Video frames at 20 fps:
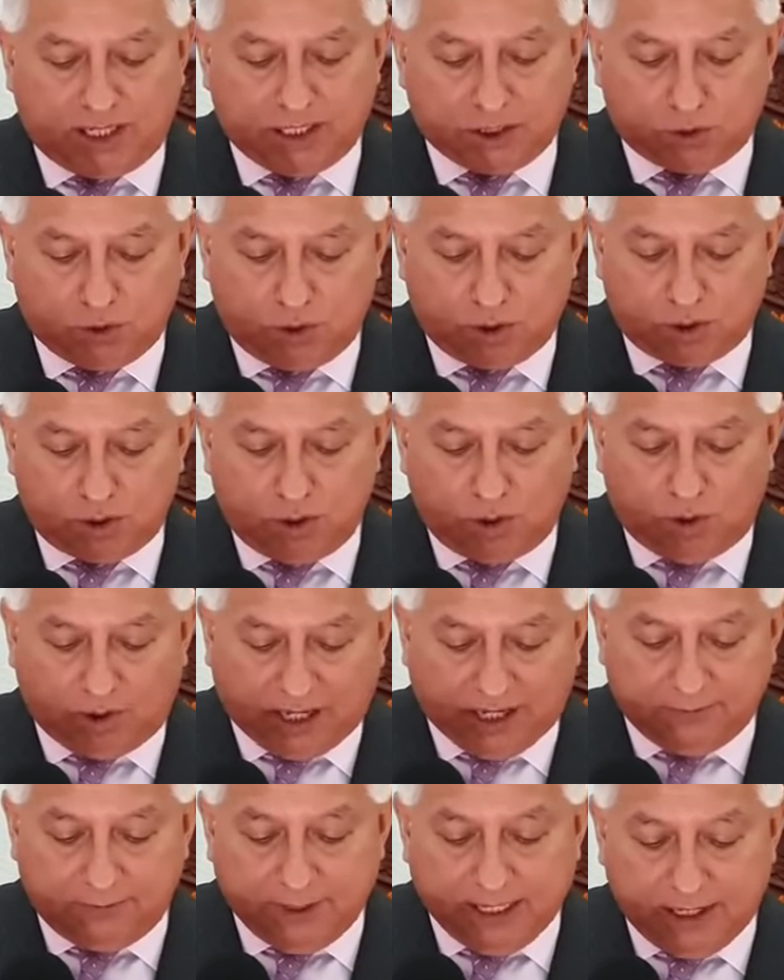Jesús lo
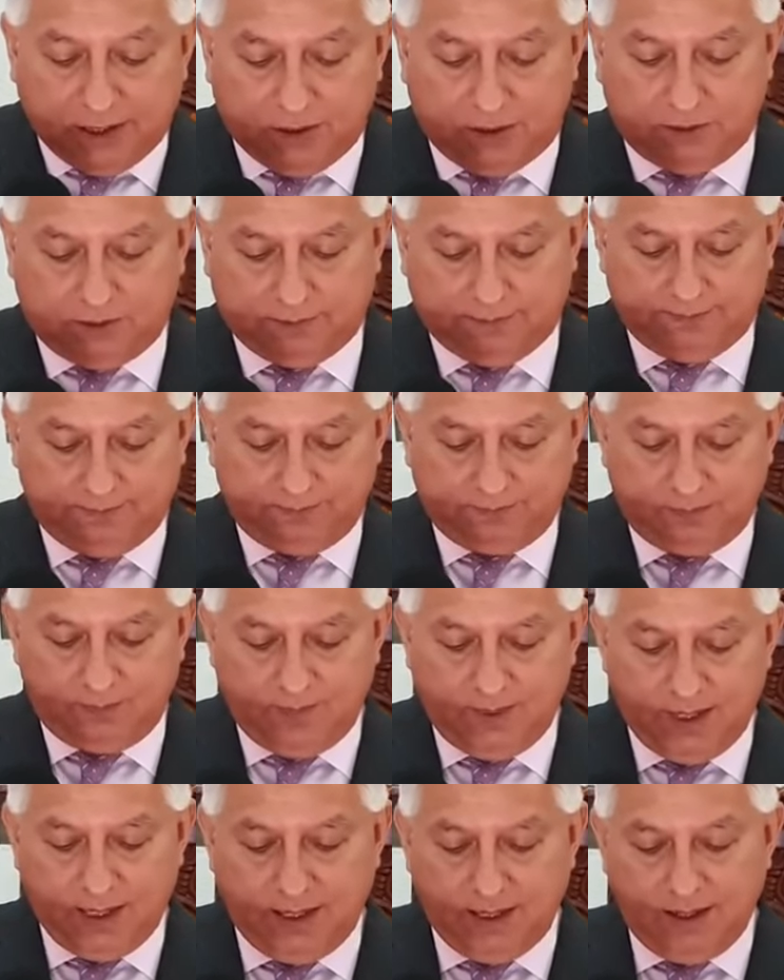refirió.
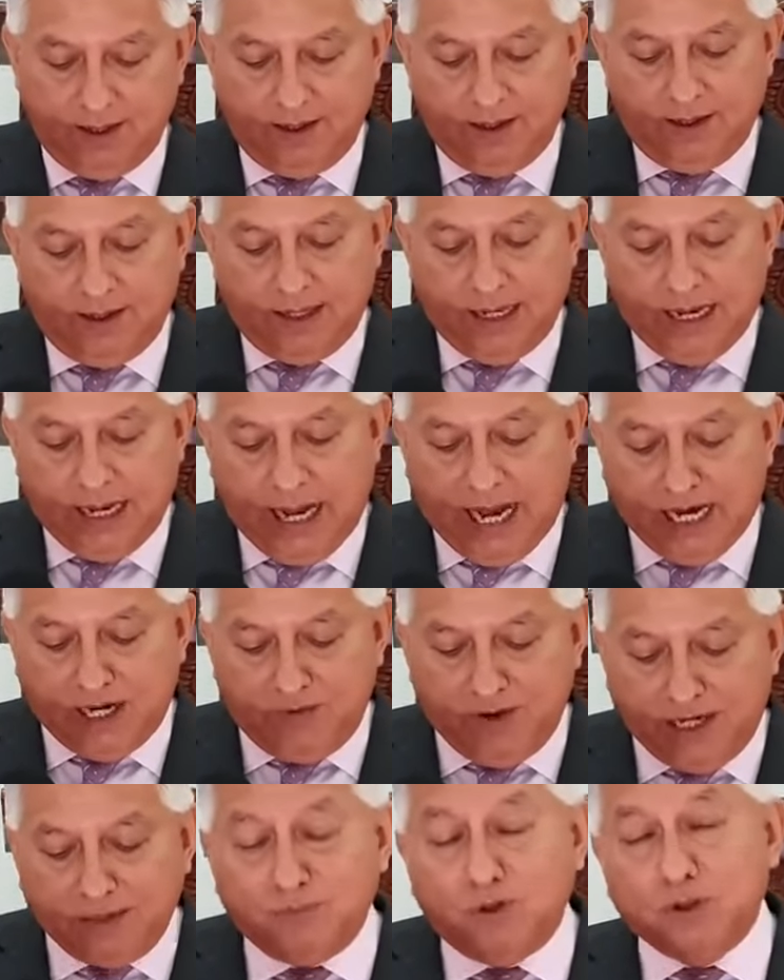A
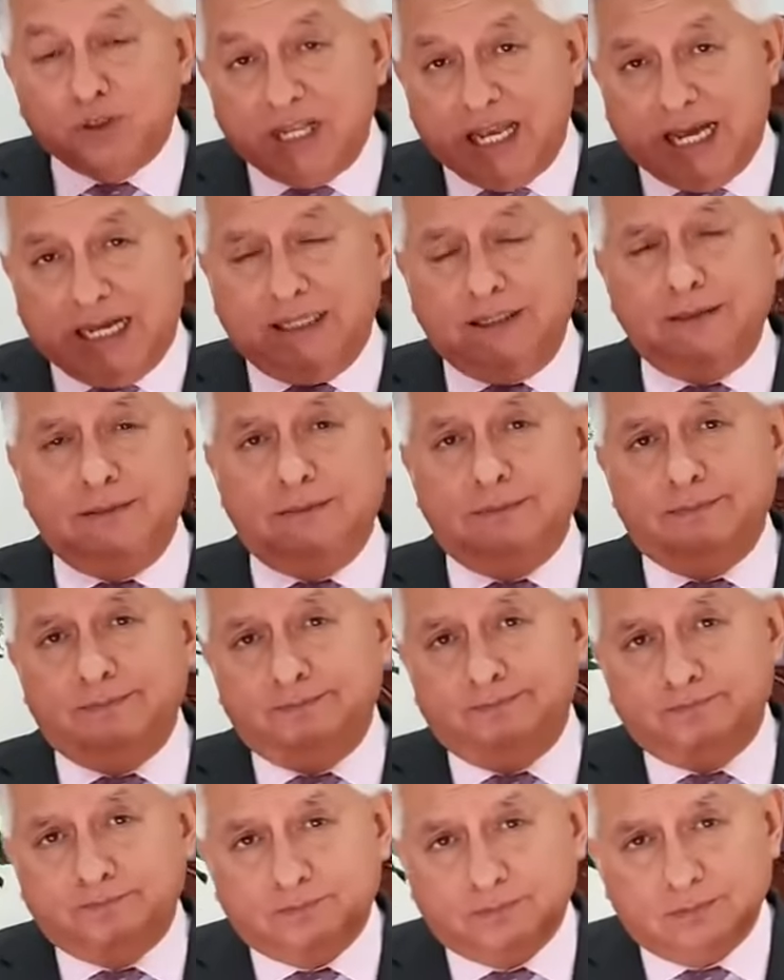nivel mundial,
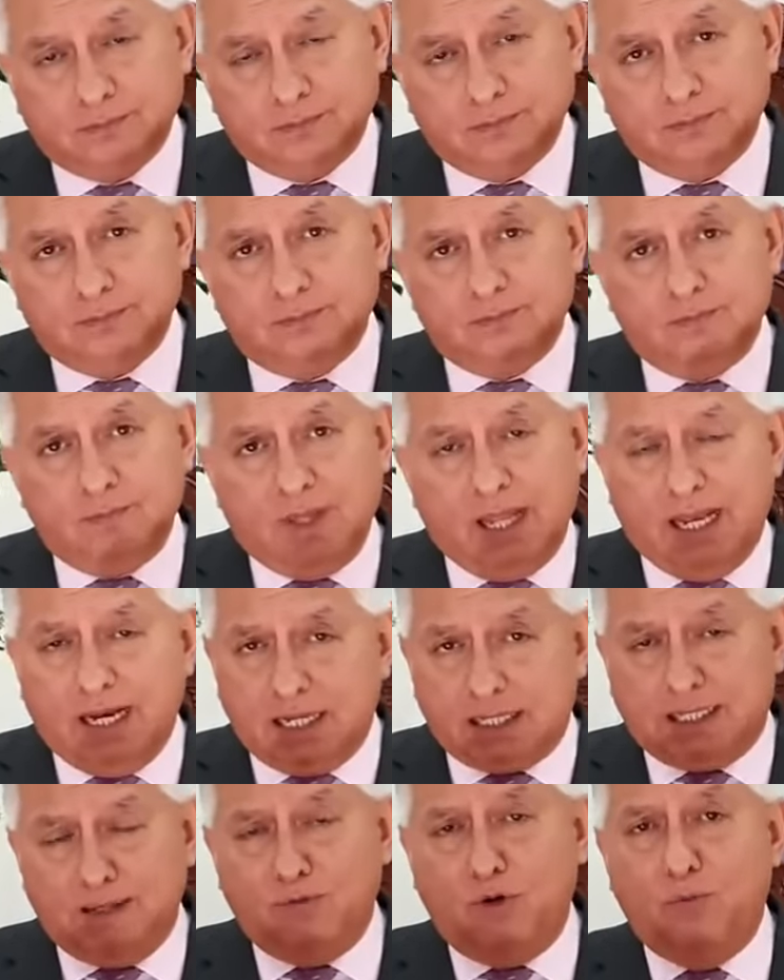en
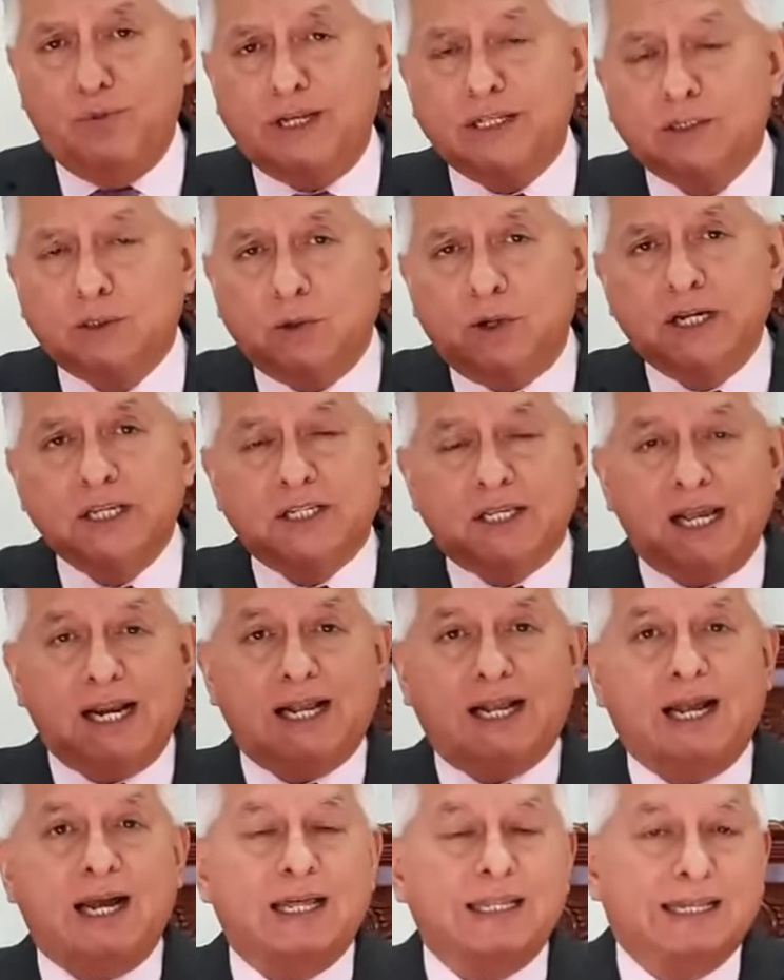este momento hay
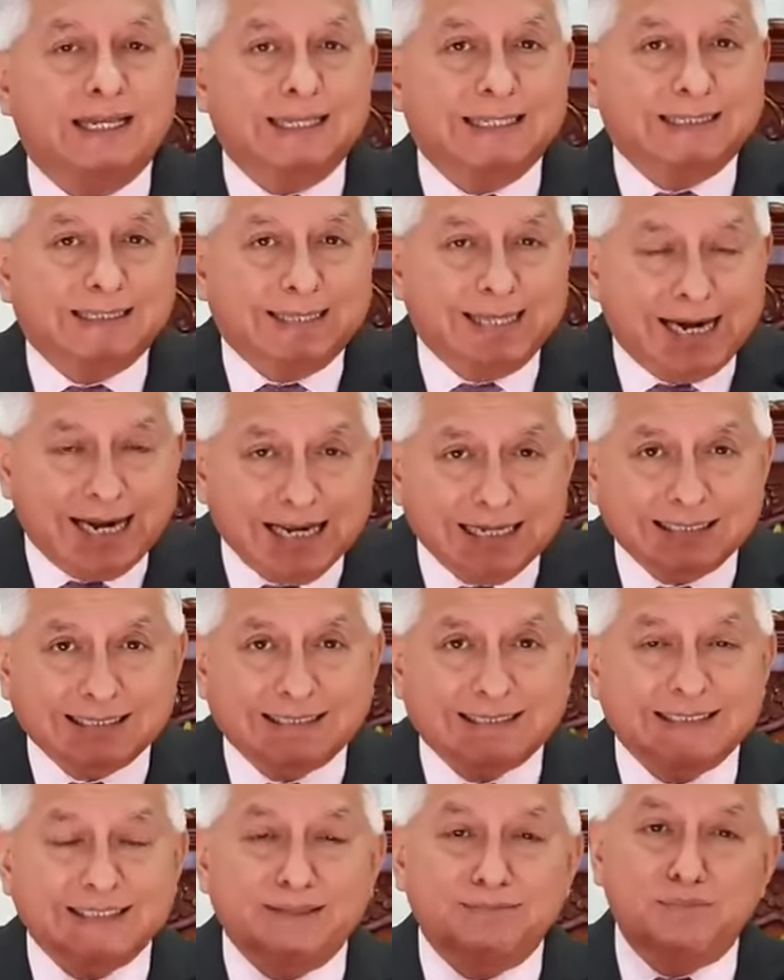cerca de
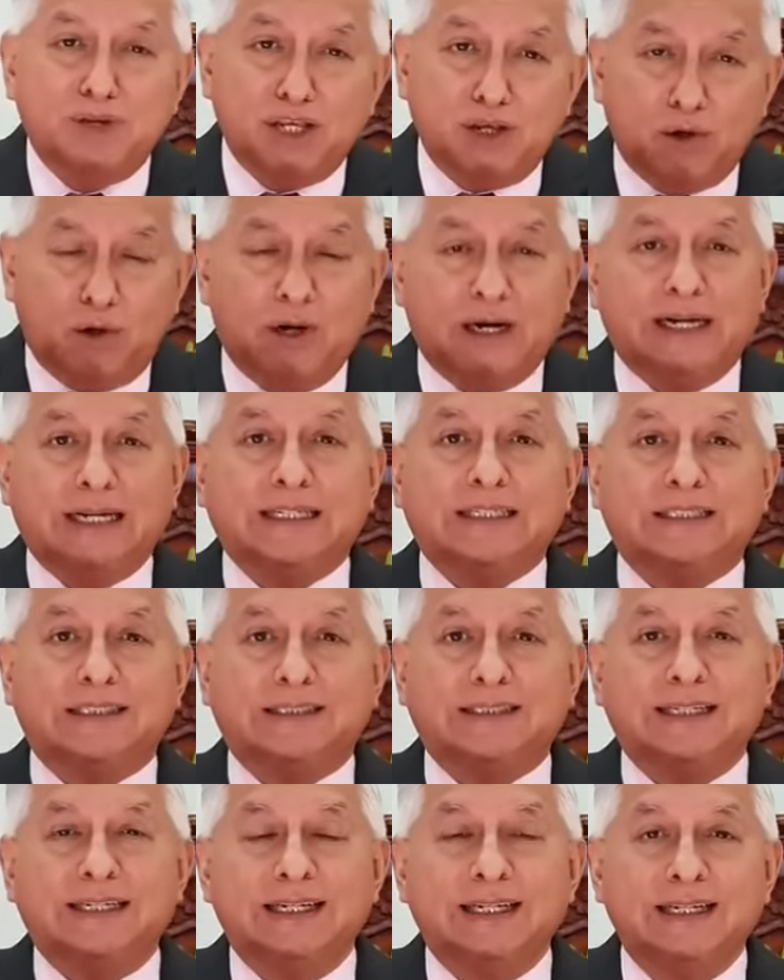3
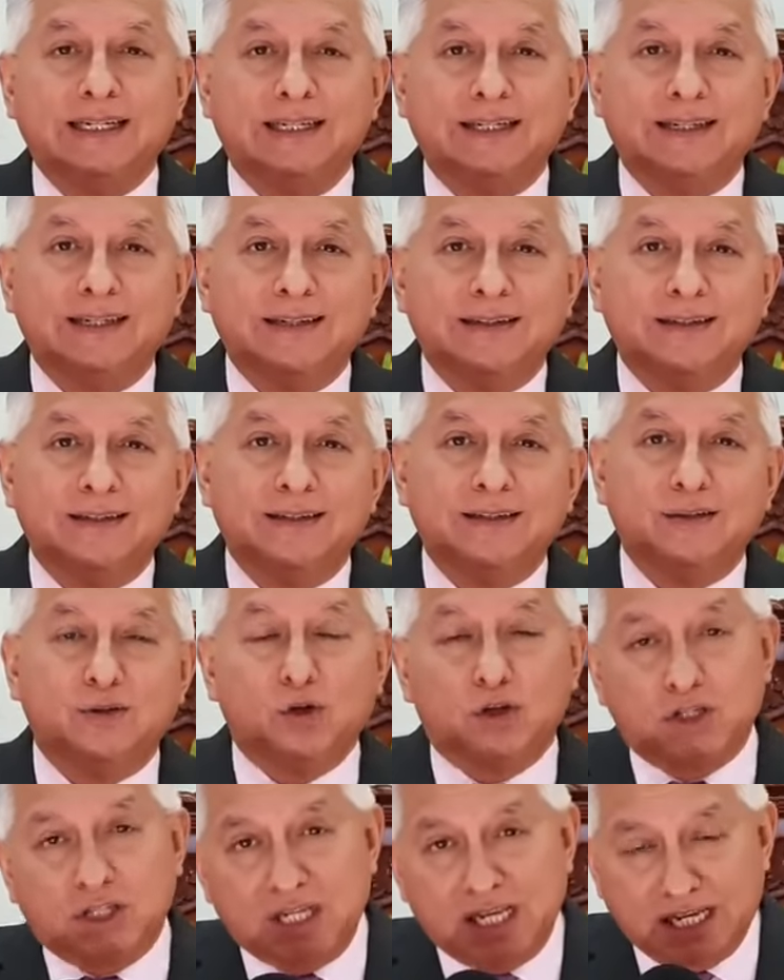millones
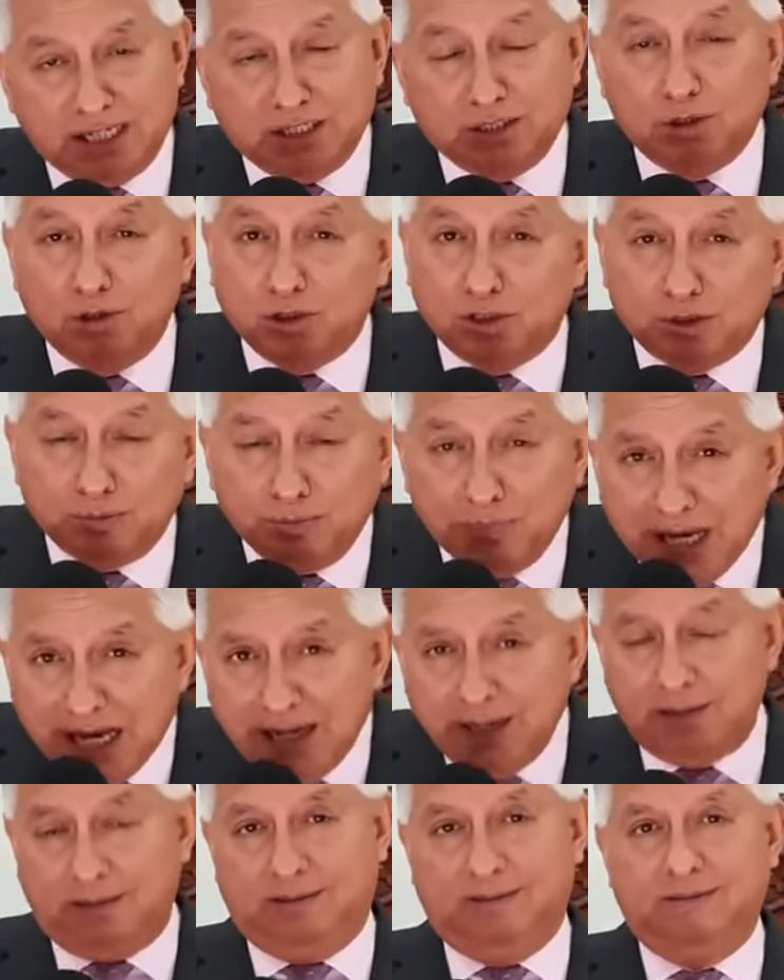doscientos
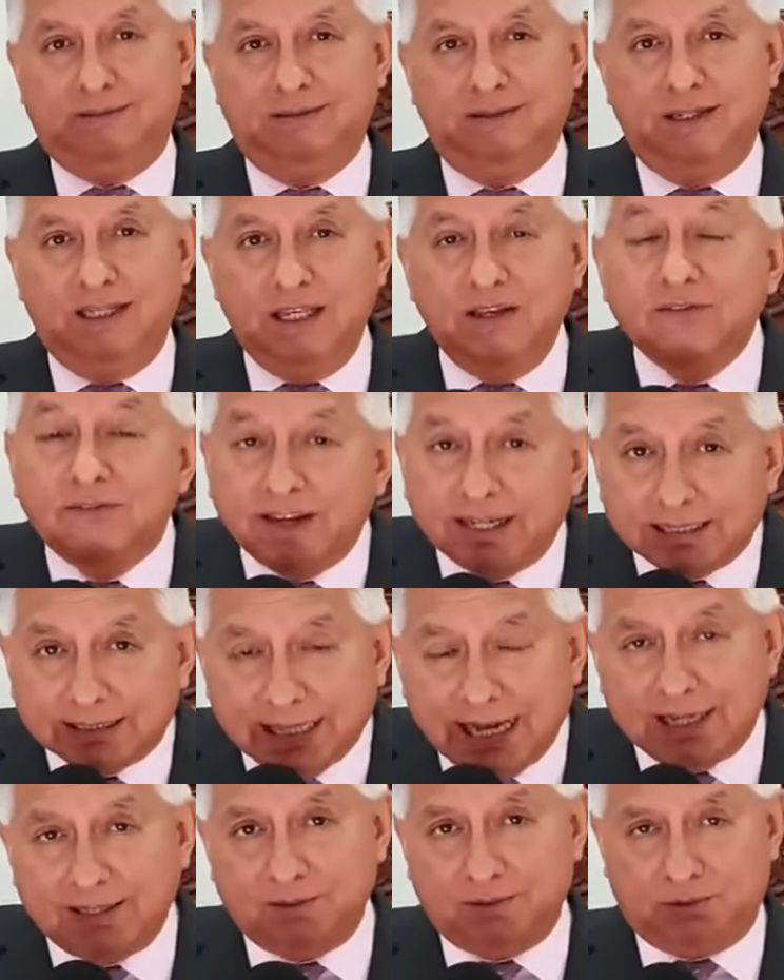mil
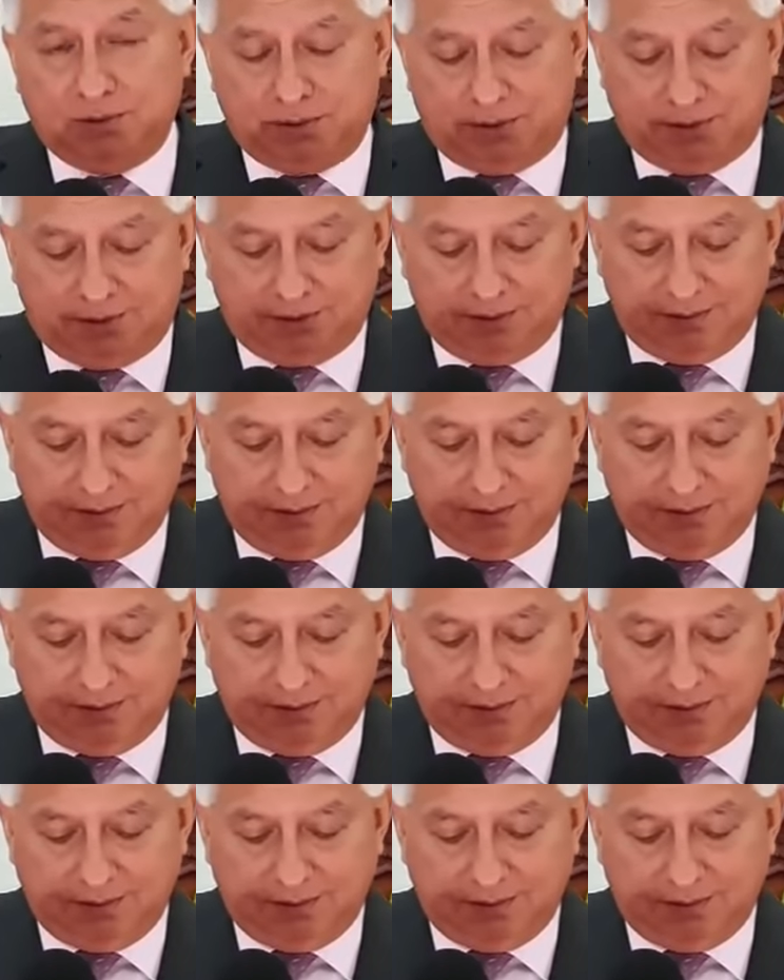infectados,